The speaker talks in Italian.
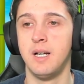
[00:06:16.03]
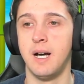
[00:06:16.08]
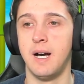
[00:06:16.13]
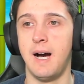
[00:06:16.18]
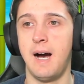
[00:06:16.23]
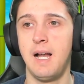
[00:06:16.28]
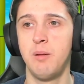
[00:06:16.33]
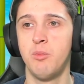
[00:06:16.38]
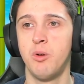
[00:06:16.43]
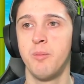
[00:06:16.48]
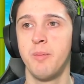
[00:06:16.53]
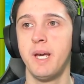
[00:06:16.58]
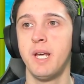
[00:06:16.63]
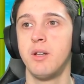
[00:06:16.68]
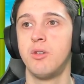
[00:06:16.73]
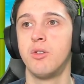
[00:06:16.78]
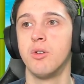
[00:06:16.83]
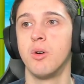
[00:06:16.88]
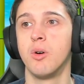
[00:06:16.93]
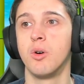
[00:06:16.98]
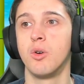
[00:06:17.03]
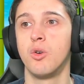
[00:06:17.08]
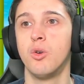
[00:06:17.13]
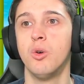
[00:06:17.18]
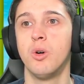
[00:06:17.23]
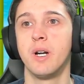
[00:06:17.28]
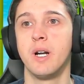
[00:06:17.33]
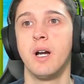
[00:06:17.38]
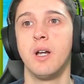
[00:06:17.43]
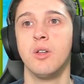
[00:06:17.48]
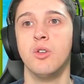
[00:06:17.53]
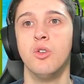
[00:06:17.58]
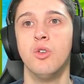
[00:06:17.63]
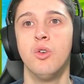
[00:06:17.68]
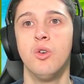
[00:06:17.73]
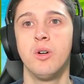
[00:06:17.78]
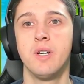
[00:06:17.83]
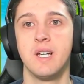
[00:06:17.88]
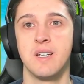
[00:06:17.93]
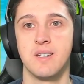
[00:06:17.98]
Al momento ancora
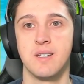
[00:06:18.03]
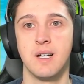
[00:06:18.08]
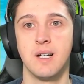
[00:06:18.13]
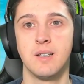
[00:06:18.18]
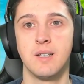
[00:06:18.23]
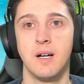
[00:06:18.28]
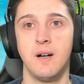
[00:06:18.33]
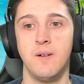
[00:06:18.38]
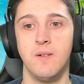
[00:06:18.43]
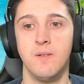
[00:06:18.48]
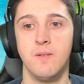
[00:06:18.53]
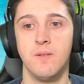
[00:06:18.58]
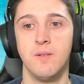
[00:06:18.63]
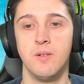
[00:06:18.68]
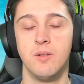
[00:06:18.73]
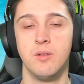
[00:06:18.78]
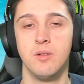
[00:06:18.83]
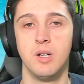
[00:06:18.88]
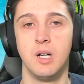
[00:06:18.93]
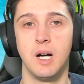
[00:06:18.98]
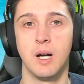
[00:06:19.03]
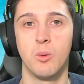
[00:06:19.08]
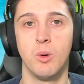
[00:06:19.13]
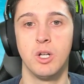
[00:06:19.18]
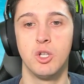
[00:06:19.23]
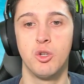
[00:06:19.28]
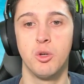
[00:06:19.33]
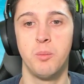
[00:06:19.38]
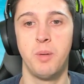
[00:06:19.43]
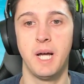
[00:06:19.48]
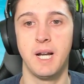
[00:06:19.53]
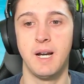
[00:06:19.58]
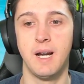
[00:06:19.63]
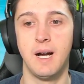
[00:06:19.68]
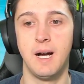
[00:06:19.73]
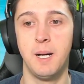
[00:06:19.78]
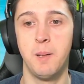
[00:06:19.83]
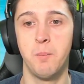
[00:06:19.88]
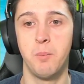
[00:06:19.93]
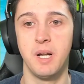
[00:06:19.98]
non è stata a quanto pare
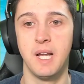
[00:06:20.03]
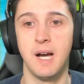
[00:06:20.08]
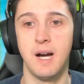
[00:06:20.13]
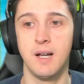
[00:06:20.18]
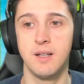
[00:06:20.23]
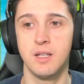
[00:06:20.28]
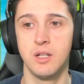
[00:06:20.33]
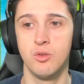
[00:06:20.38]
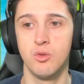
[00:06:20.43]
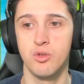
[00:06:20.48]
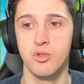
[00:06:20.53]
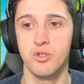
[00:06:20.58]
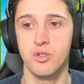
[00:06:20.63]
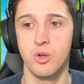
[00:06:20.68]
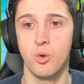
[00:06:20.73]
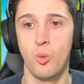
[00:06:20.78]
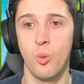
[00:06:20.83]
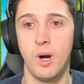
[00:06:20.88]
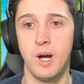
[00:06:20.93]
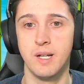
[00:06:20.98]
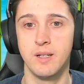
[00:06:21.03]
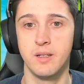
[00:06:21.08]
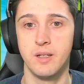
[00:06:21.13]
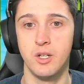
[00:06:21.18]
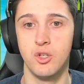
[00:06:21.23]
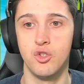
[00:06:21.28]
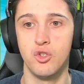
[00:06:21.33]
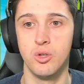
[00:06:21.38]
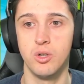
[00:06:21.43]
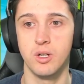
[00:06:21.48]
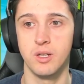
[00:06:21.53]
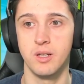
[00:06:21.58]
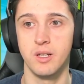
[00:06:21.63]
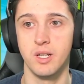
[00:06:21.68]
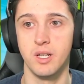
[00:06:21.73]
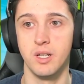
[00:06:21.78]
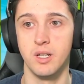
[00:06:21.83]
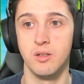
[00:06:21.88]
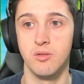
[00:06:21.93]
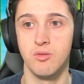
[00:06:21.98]
ampliata, non so quanti
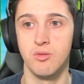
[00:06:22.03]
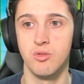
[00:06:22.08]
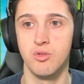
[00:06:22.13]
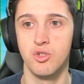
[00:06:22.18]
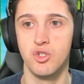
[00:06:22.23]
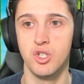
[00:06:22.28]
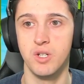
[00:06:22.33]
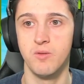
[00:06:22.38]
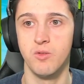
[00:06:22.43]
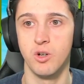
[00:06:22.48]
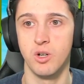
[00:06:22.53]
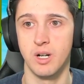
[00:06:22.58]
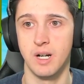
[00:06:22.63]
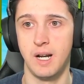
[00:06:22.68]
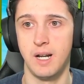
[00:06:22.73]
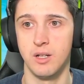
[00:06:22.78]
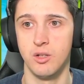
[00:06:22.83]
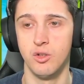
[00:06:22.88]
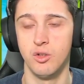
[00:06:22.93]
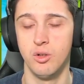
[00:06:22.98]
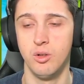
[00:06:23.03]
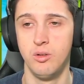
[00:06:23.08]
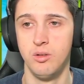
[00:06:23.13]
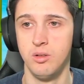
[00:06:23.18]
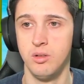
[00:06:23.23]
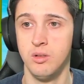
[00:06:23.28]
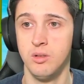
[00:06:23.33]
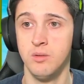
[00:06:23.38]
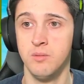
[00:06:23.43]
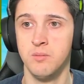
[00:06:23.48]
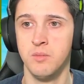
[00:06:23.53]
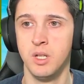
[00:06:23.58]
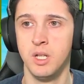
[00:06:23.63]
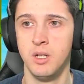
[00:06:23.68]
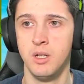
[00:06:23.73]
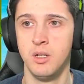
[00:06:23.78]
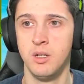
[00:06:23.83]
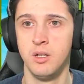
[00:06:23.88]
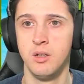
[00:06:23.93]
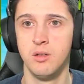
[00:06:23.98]
giorni ci vorranno,
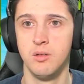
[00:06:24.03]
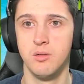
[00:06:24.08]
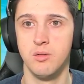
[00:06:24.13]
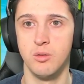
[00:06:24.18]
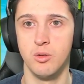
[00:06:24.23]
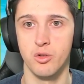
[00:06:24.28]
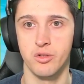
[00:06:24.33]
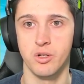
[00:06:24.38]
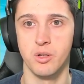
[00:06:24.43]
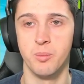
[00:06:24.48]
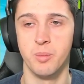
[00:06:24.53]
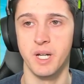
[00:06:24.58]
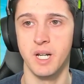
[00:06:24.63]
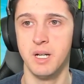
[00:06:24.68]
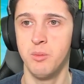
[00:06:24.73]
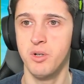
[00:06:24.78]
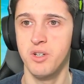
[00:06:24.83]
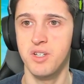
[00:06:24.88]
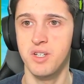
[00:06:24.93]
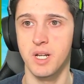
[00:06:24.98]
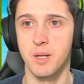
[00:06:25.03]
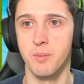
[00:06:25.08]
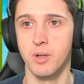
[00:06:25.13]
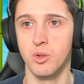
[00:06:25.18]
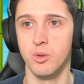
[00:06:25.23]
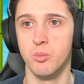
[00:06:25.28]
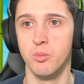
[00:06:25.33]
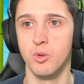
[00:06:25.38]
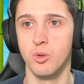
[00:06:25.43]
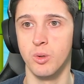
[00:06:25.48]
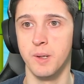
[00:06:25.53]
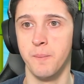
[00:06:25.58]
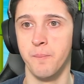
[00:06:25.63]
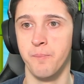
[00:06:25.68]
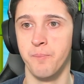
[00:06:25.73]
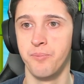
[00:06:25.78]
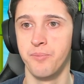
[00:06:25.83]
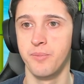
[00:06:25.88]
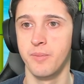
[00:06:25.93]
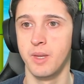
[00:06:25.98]
lo scopriremo insieme comunque.
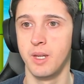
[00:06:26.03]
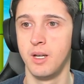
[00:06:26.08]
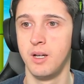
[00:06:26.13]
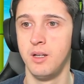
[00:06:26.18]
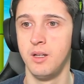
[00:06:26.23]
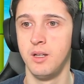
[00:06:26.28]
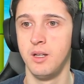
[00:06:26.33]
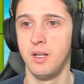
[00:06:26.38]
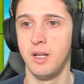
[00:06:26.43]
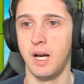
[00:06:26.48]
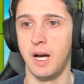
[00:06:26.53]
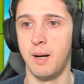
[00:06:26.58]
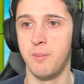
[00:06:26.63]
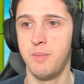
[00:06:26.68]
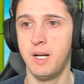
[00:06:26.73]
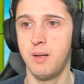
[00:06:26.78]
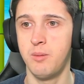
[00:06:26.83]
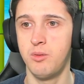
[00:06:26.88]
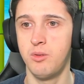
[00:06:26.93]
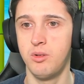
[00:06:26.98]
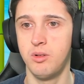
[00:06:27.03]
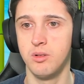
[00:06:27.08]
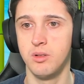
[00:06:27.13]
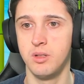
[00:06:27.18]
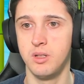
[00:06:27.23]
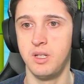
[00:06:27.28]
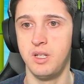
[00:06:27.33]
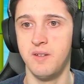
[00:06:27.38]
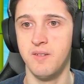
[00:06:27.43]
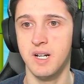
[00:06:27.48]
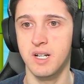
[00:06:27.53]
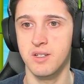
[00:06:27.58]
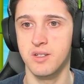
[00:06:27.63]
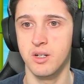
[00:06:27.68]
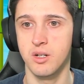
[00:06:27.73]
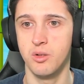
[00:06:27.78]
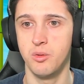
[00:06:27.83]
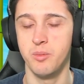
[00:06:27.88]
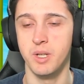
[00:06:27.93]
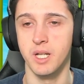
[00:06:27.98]
Abbiamo diversa
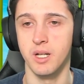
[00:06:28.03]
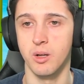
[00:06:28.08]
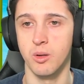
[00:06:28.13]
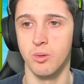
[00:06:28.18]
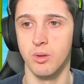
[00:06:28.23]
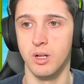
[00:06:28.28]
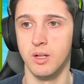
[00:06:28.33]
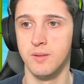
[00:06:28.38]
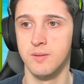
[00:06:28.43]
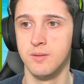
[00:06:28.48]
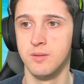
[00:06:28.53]
robina qua.